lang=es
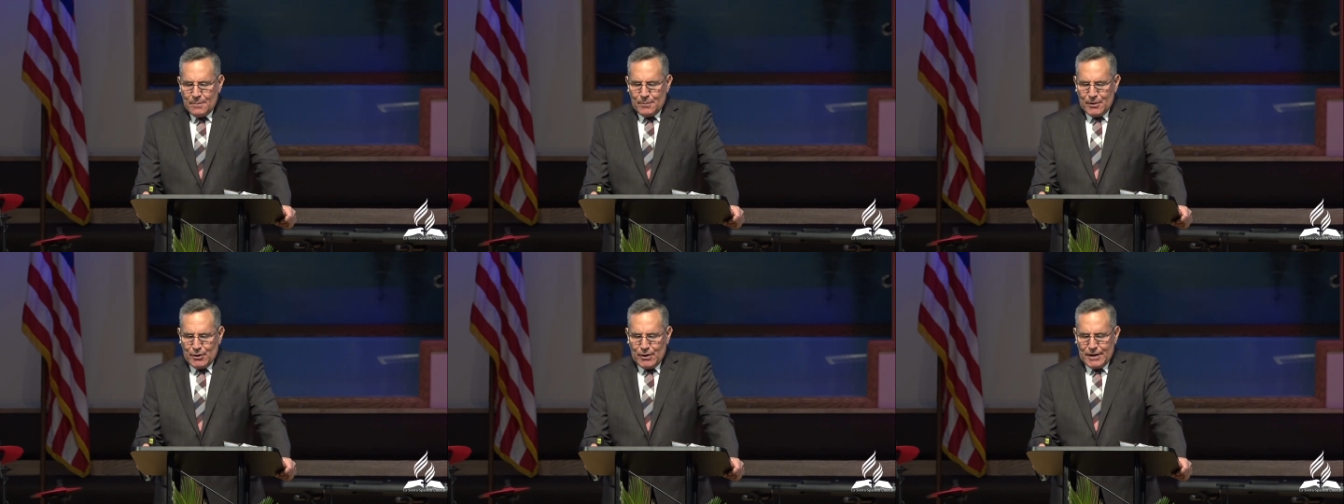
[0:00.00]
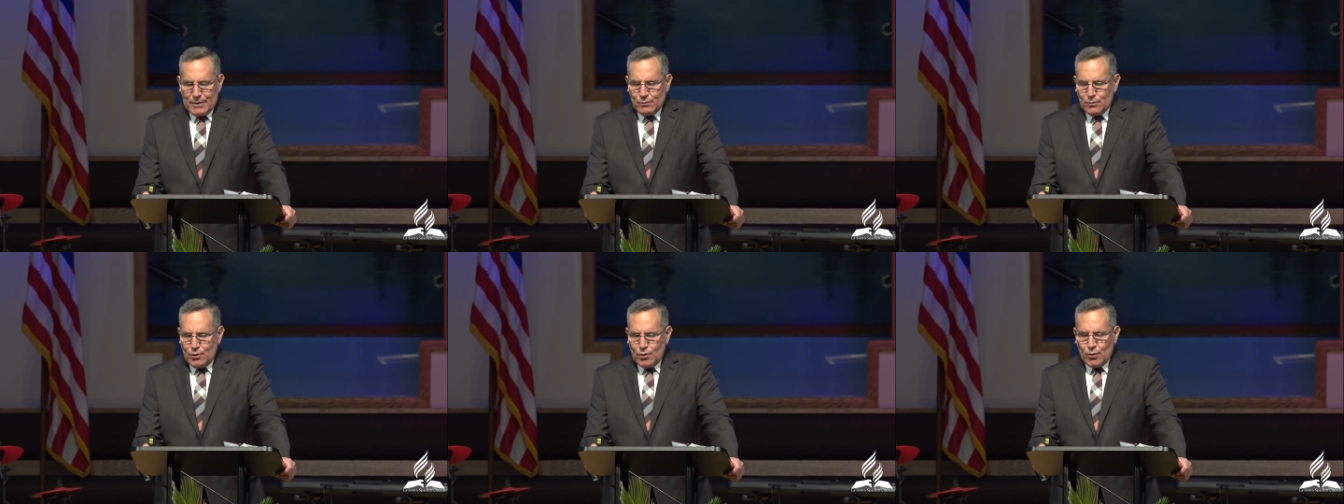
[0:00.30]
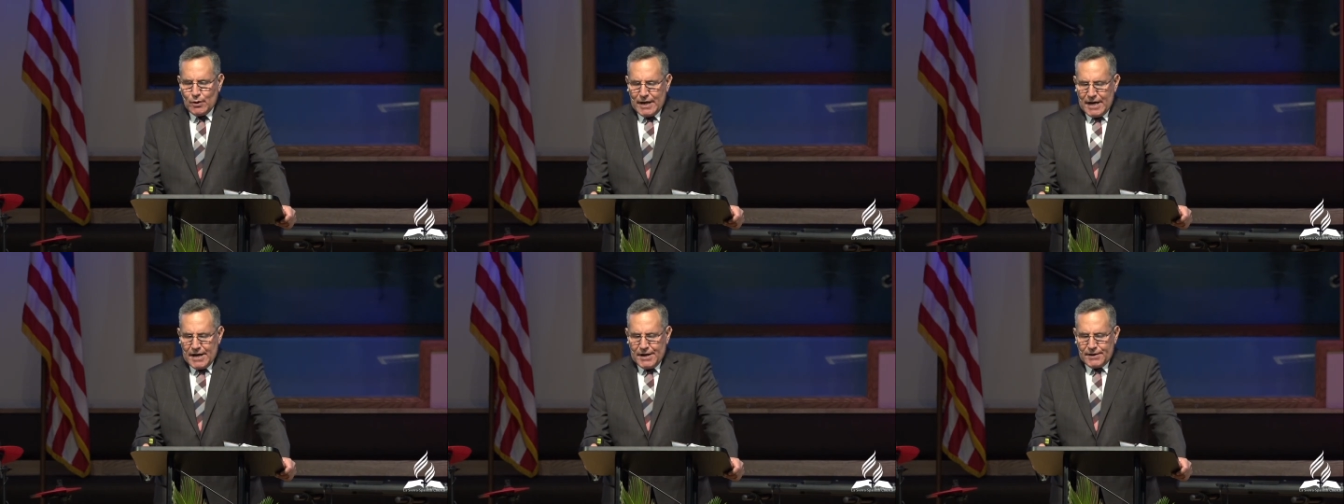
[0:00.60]
pero era un
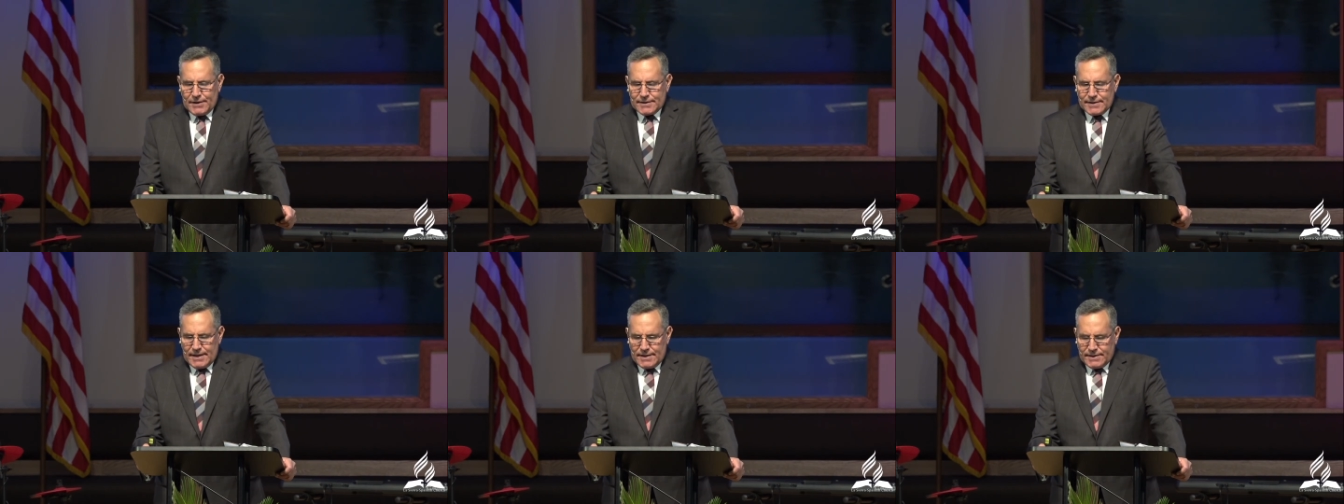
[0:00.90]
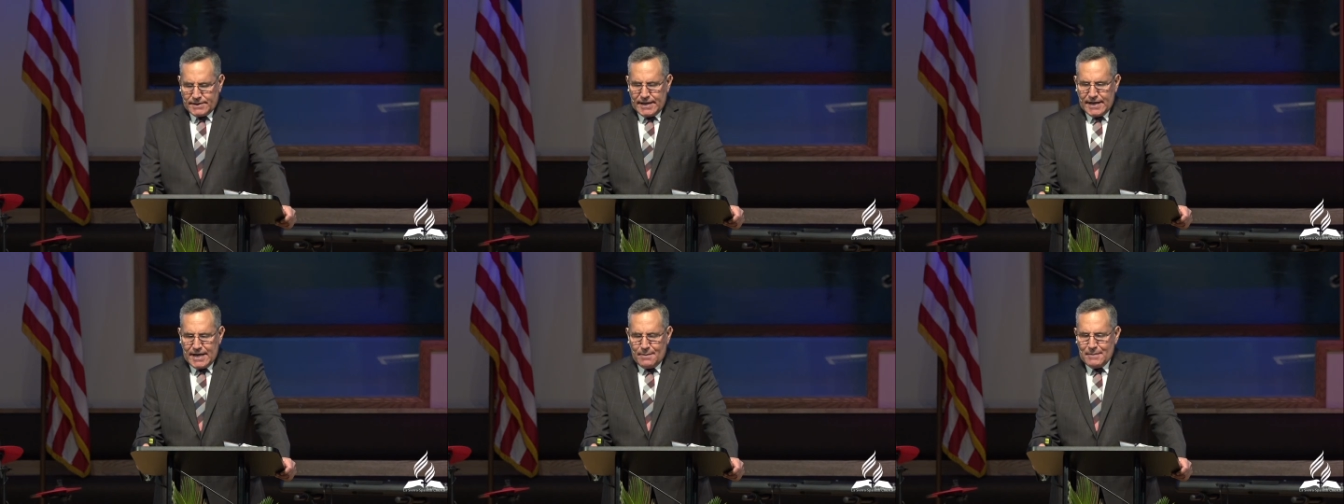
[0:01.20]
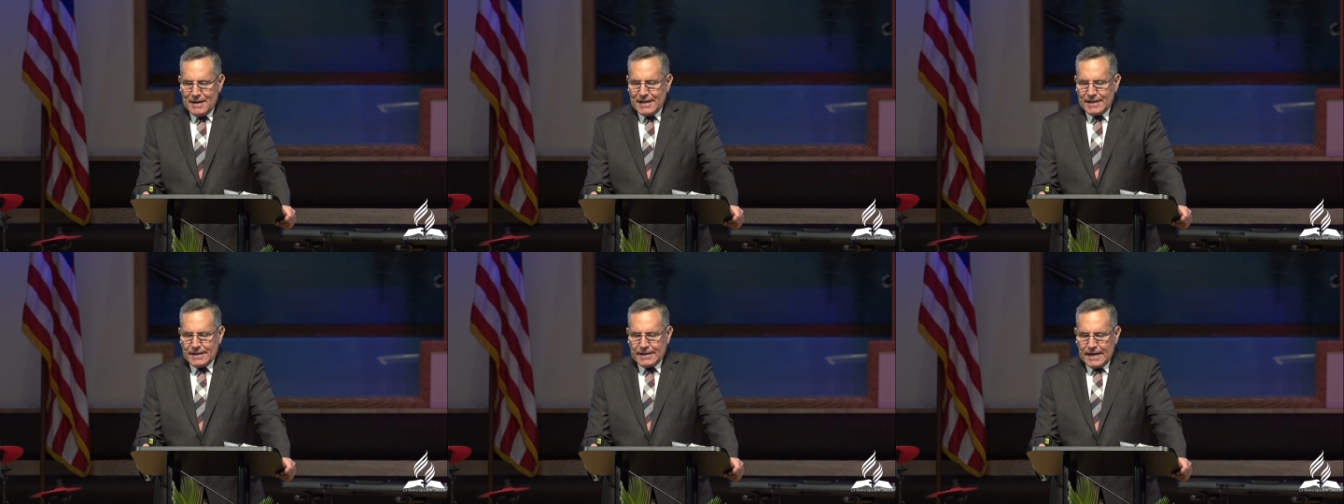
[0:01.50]
lugar
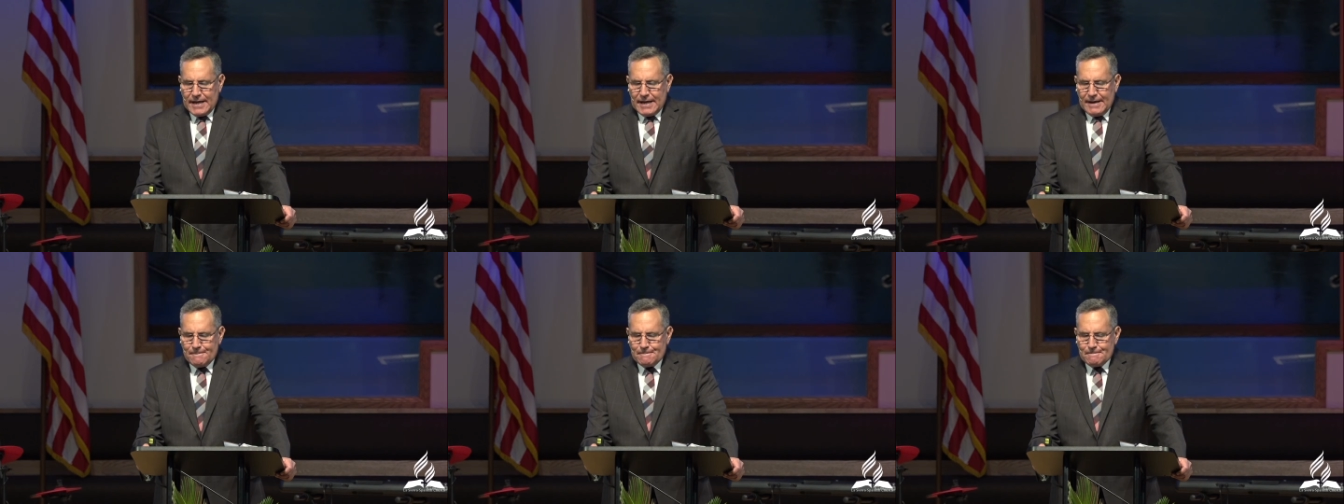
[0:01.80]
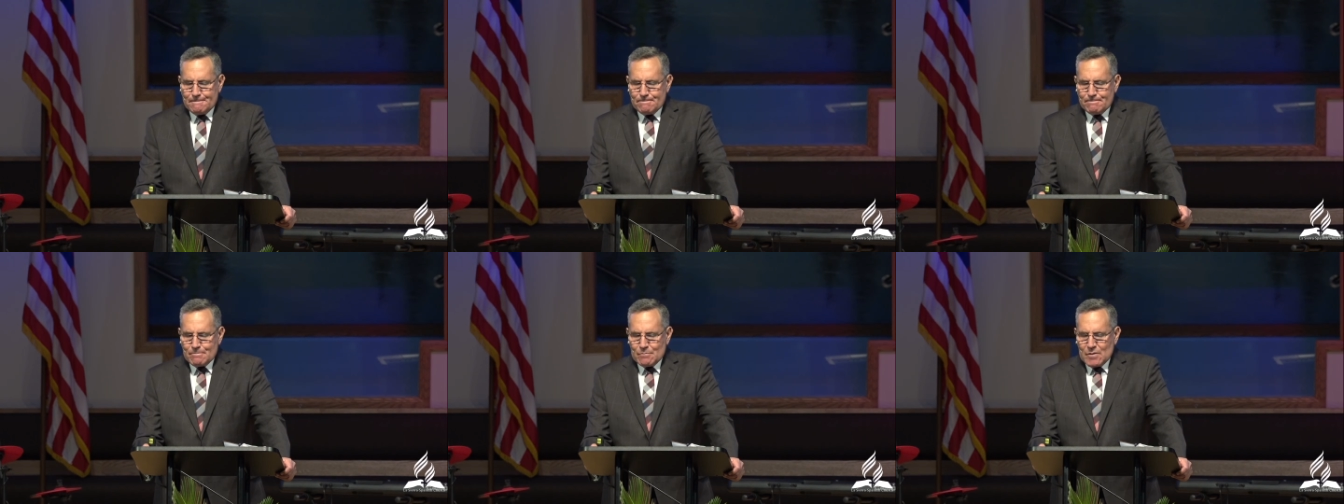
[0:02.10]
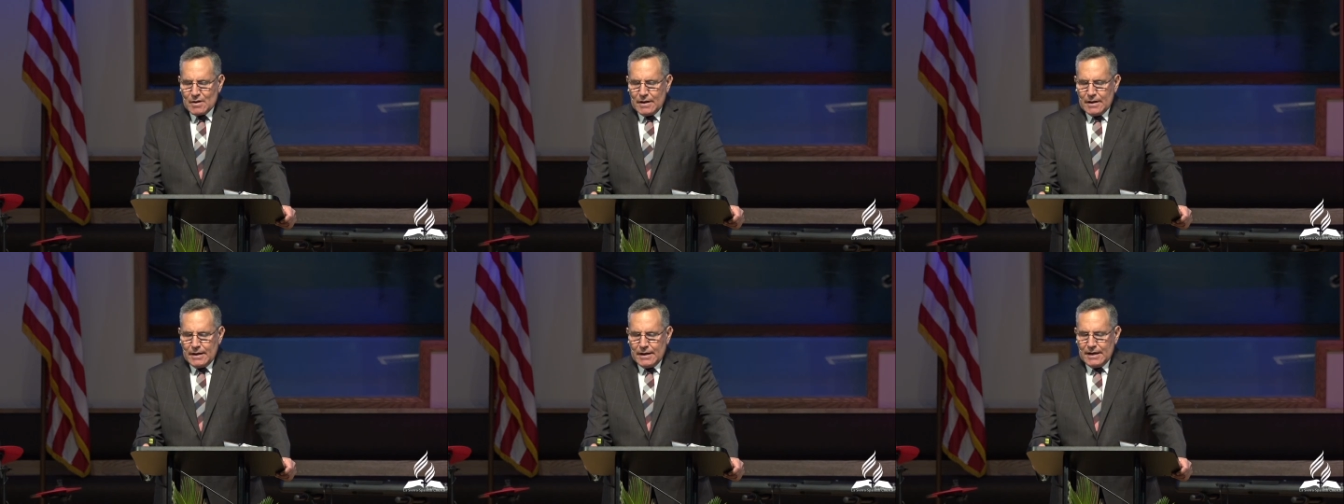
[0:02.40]
sencillamente
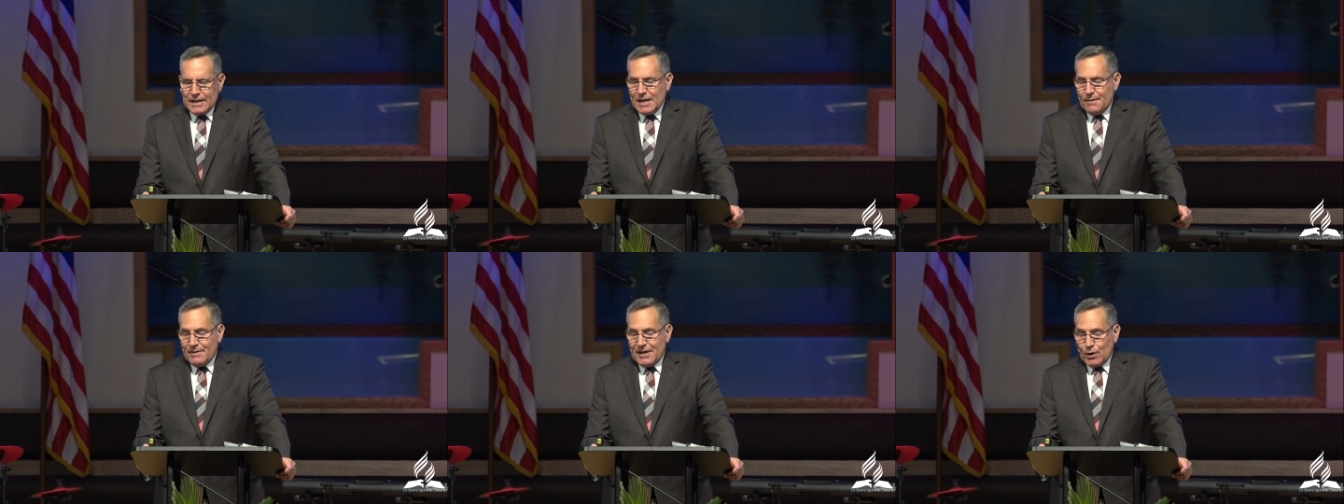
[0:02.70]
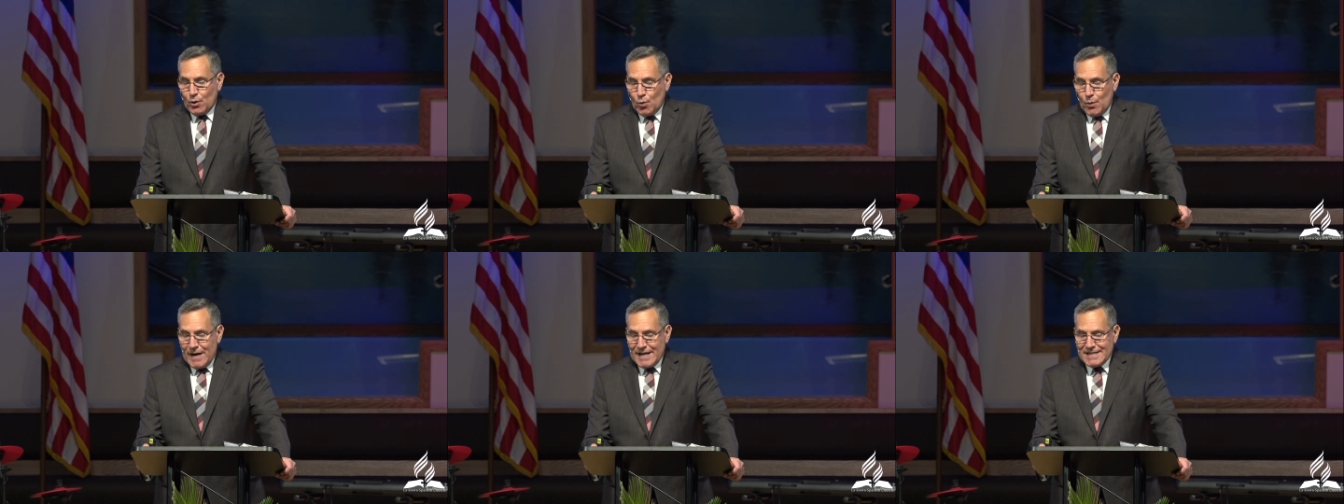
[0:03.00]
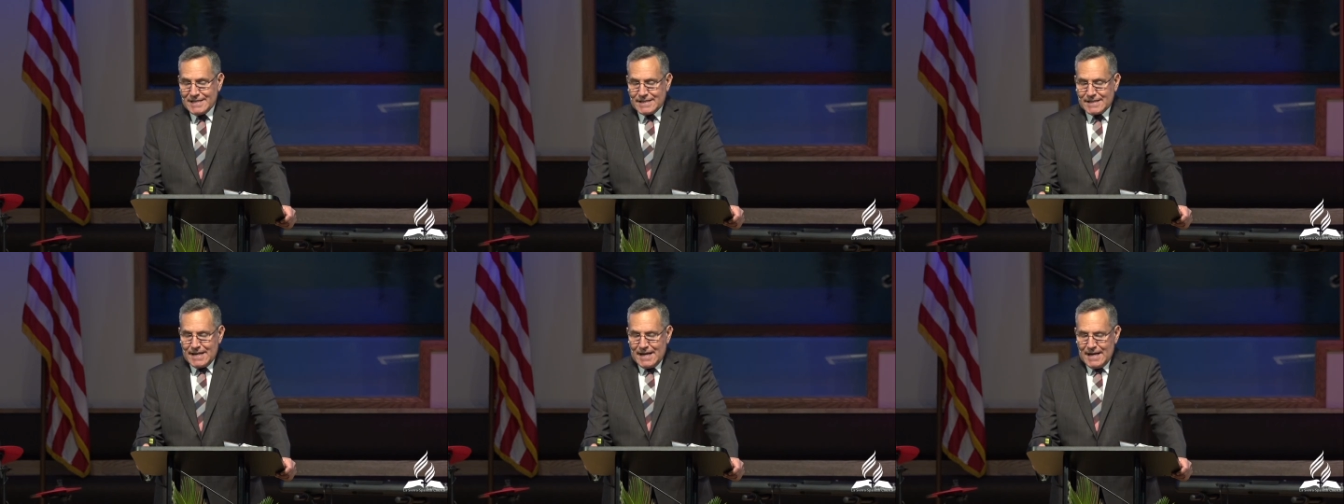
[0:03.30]
eh, de
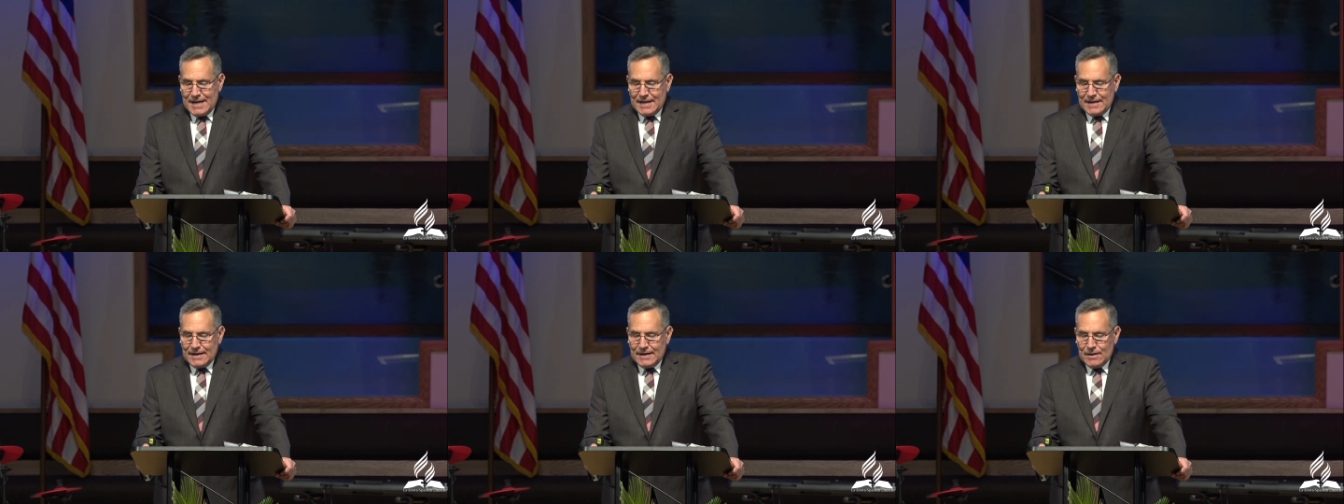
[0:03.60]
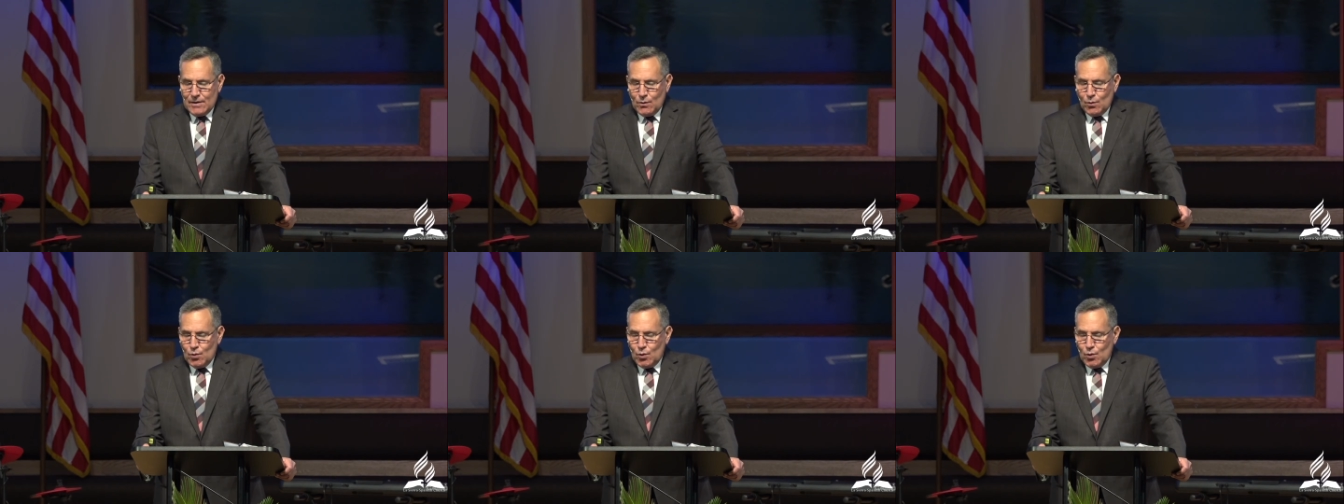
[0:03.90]
vergüenza,